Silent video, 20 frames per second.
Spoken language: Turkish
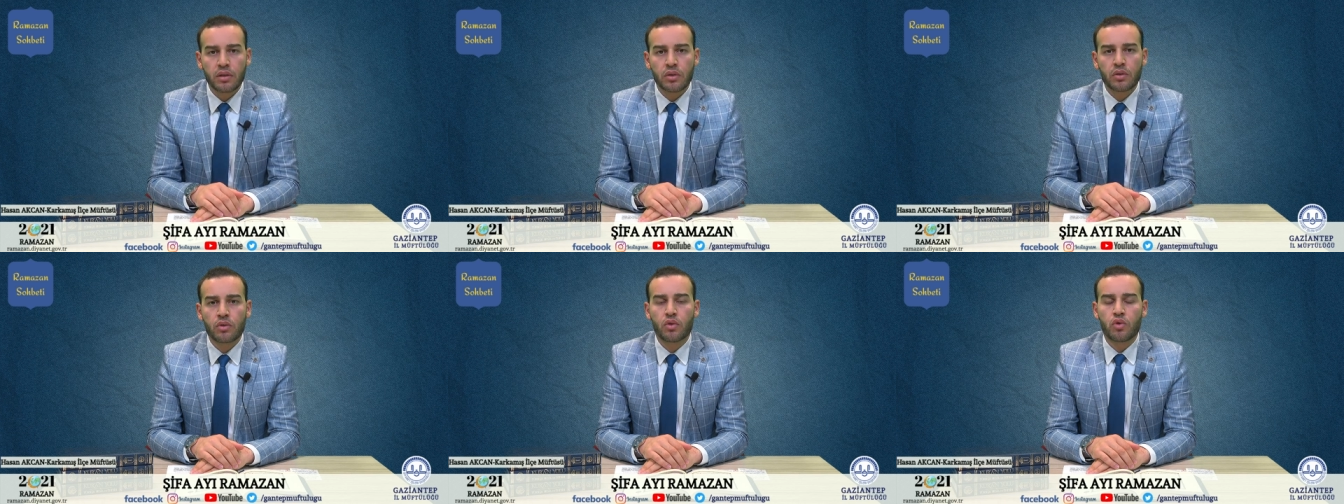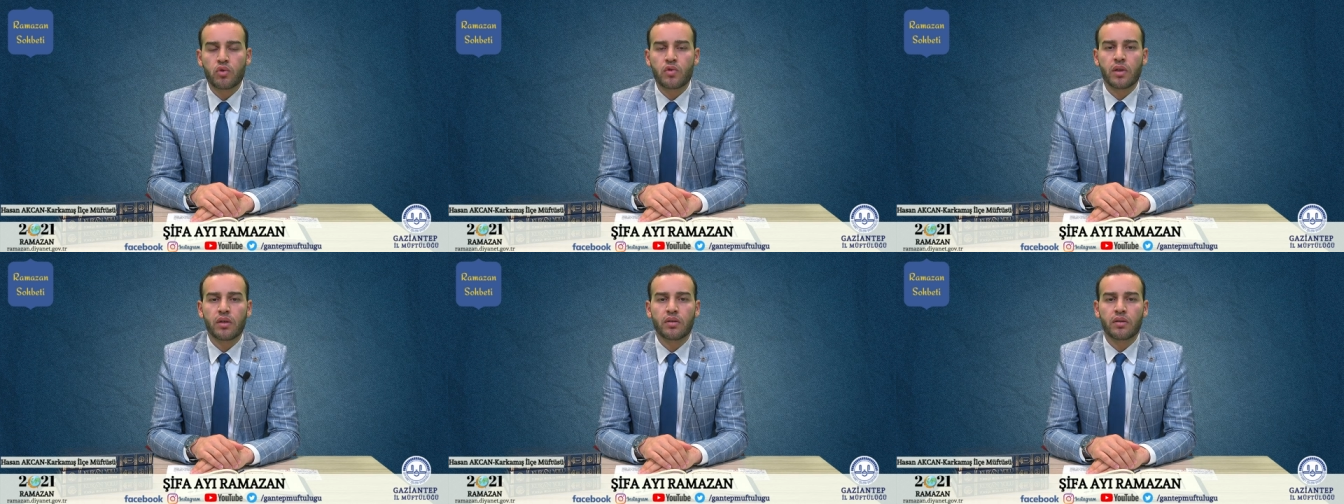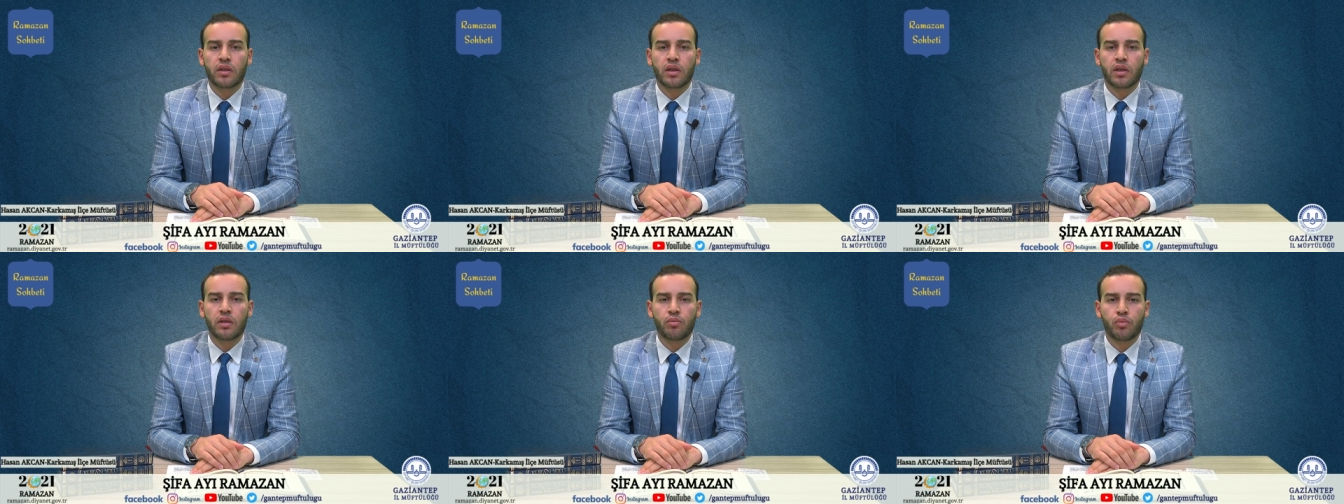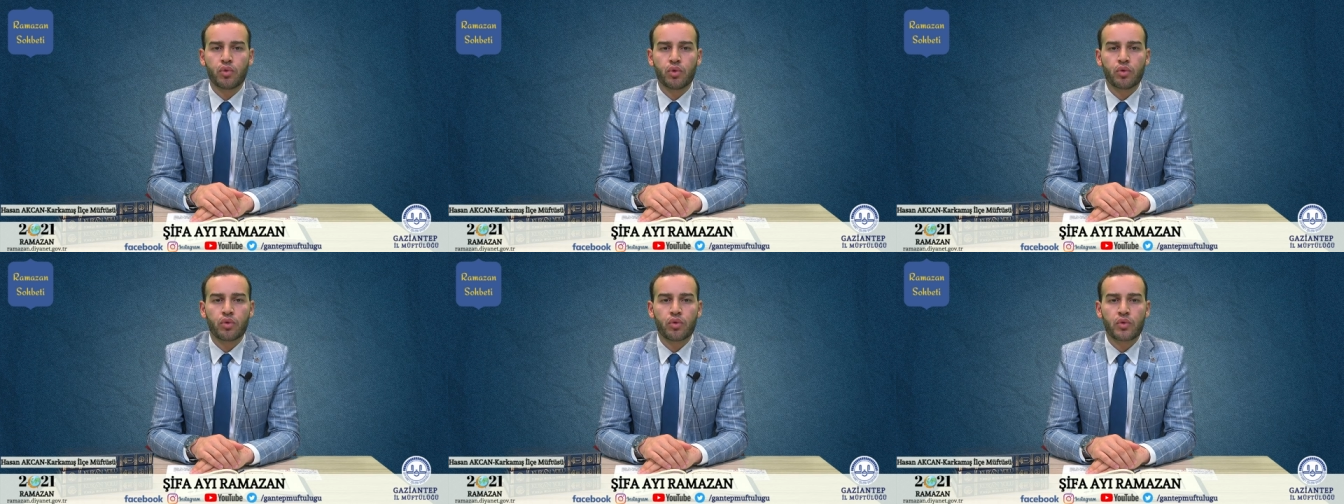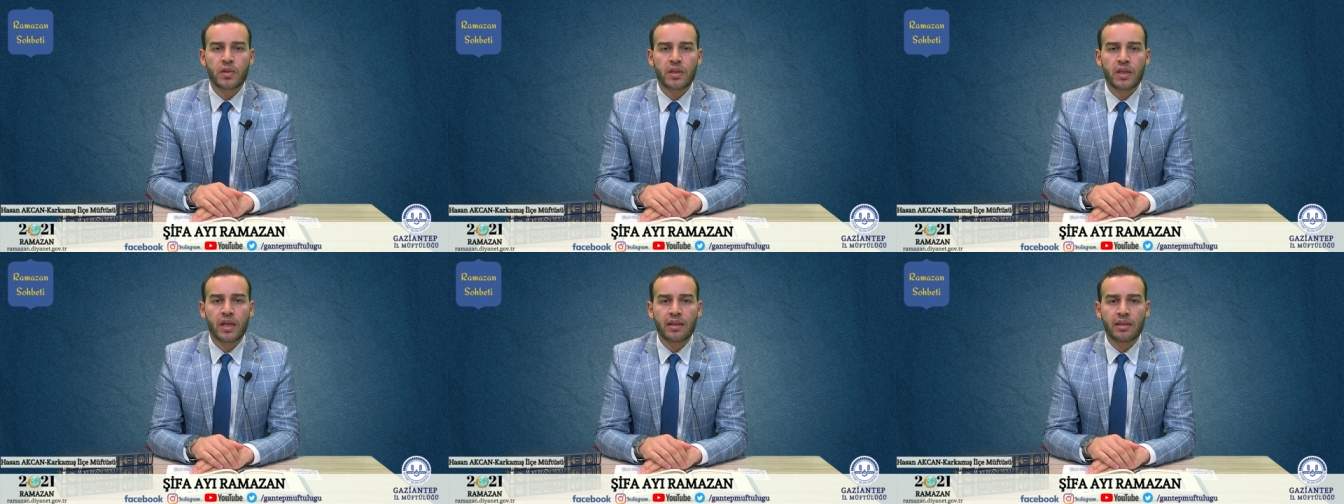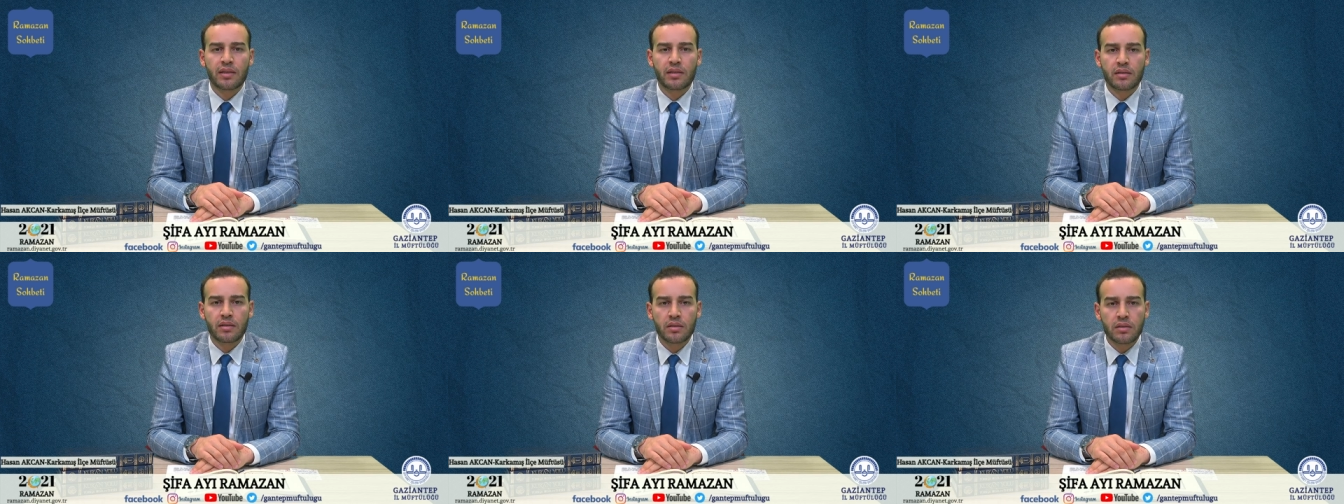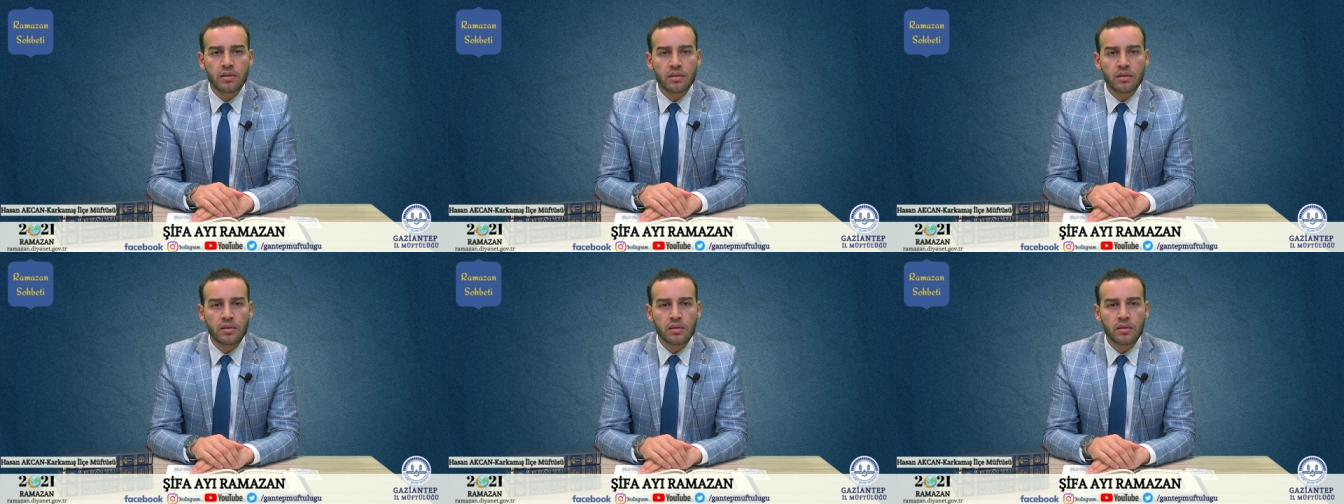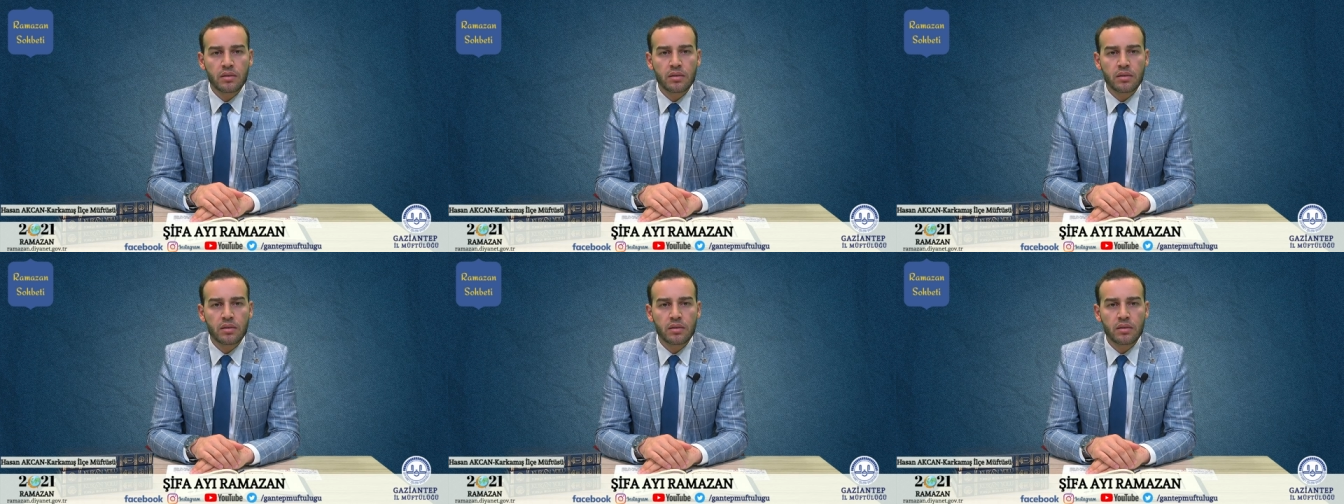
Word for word: üzerindeki bu salgının